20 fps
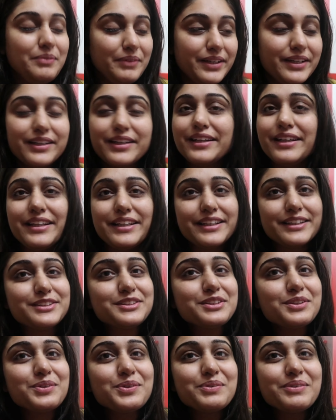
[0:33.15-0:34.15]
मैंने कहा ठीक है
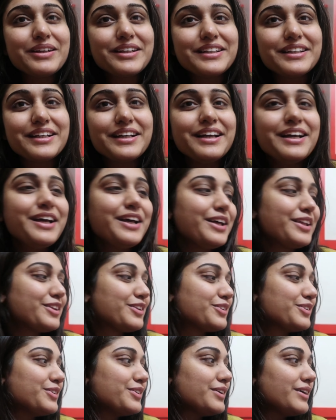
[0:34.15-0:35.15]
चलो भैया
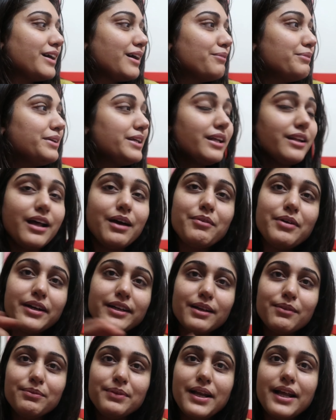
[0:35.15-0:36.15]
तो अभी
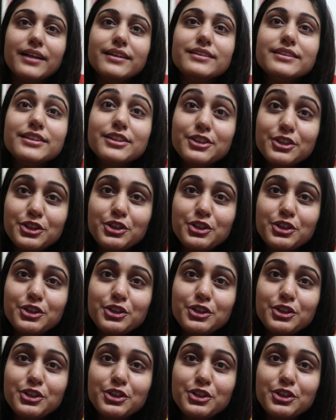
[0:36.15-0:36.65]
हमारा प्लान